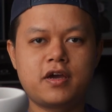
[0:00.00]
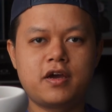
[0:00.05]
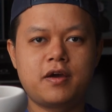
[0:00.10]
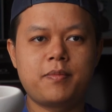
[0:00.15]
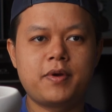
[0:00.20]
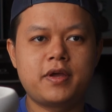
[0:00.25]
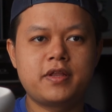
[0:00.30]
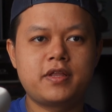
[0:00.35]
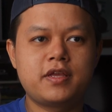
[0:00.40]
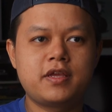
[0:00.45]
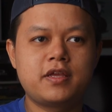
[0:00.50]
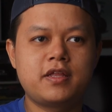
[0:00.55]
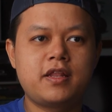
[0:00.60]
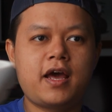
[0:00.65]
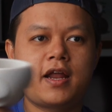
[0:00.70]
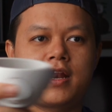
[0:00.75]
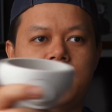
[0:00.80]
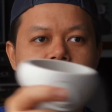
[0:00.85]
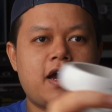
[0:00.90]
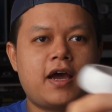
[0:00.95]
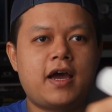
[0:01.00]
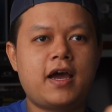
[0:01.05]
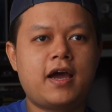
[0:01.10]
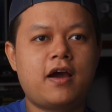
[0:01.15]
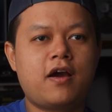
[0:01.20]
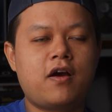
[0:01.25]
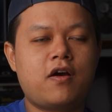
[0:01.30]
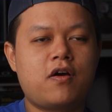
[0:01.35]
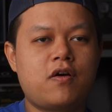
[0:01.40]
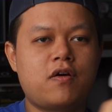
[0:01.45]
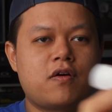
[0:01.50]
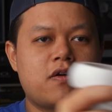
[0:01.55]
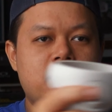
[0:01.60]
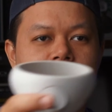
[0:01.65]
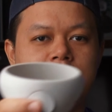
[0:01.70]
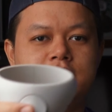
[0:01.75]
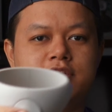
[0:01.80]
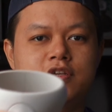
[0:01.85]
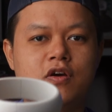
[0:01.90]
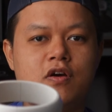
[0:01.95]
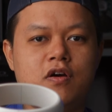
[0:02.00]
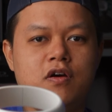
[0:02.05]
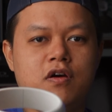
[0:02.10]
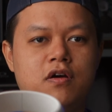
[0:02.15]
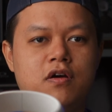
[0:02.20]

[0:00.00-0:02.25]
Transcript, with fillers: อร์ไปที่ด้านข้างของหน้าจอ